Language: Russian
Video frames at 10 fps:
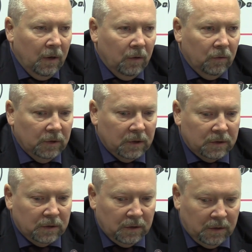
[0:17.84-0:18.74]
У
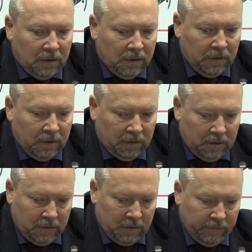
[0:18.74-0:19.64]
нас
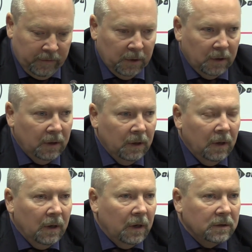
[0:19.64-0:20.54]
выбыла
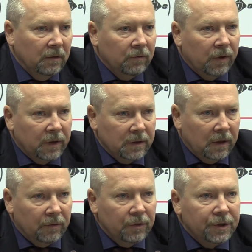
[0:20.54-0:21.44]
основной
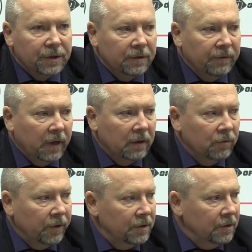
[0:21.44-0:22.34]
разыгрывающий Сивара
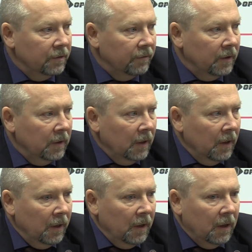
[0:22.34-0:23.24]
Нуридинова.
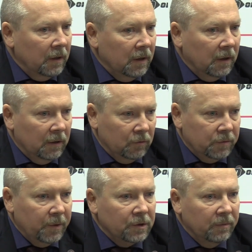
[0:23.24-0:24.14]
Она
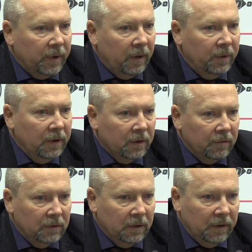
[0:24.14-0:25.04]
успешно
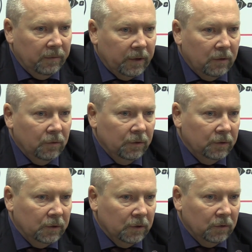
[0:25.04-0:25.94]
прооперирована и
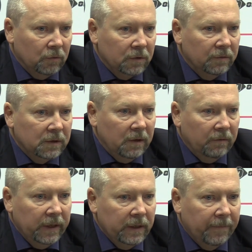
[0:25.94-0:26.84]
проходит э, курс
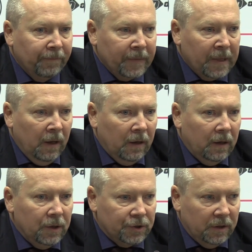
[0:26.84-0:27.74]
восстановления.
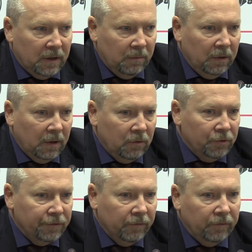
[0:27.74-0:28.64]
Конечно, она была
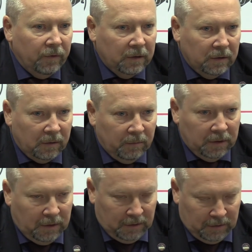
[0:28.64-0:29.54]
ключевым фактором,
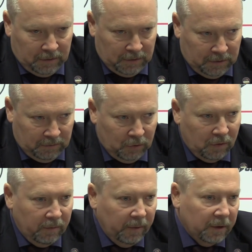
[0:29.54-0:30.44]
она э,
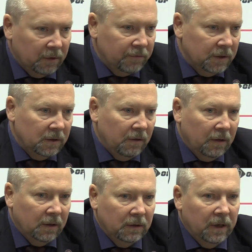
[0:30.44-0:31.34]
много моментов
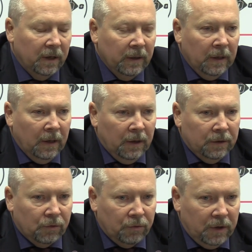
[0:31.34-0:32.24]
создавала для
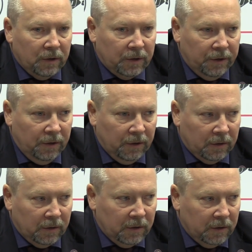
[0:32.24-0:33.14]
других, и
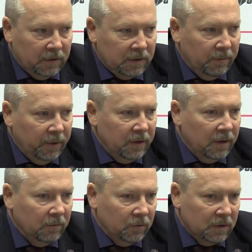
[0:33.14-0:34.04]
э, с
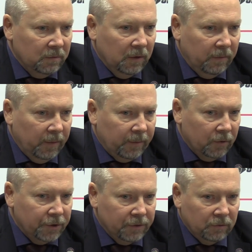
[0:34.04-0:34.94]
нападением у нас было
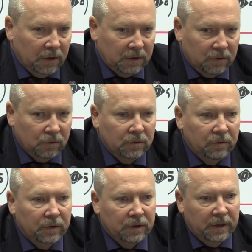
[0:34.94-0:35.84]
попроще. У нас
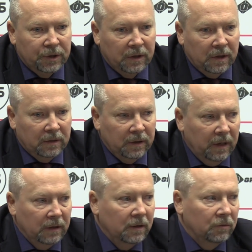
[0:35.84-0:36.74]
отсутствует Сейши
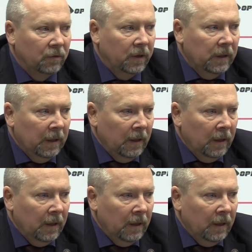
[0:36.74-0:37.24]
Грантален, которая